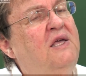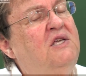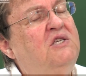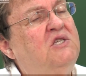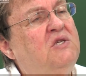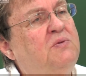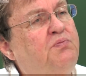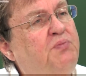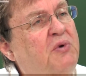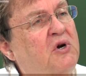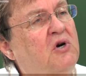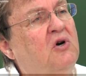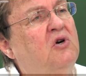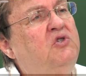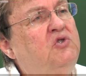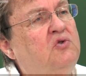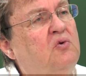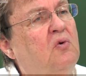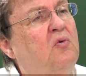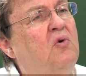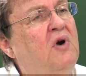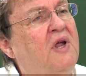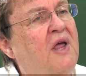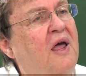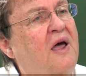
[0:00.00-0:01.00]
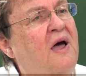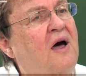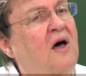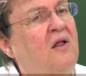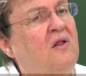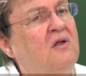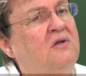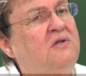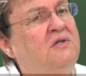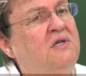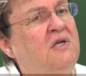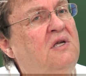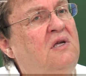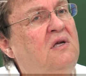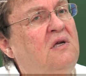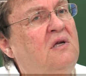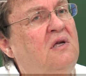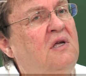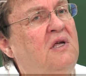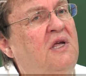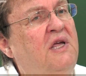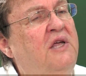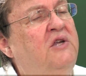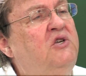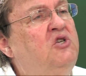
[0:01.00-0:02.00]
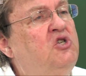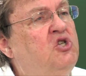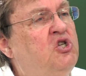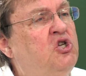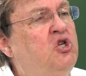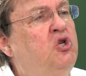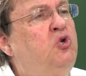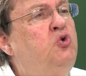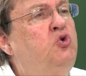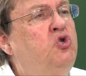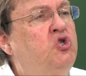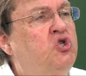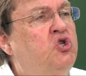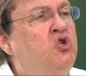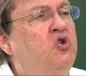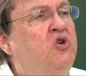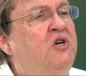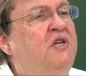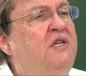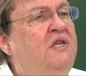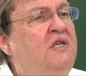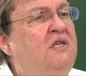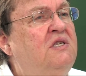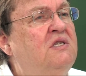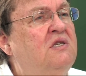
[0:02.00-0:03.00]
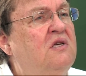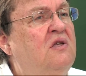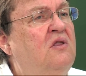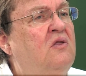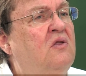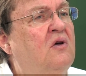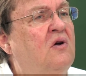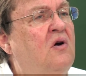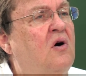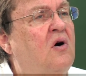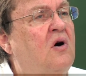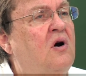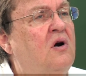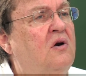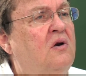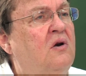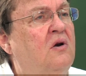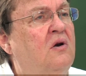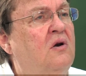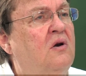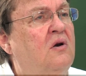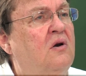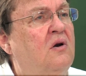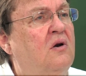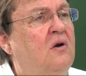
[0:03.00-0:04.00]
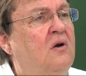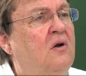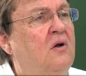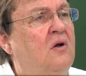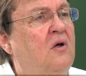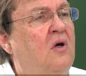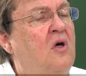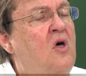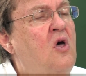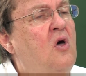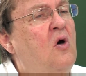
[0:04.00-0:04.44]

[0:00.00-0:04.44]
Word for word: и воскресит. Бог заложил также духовную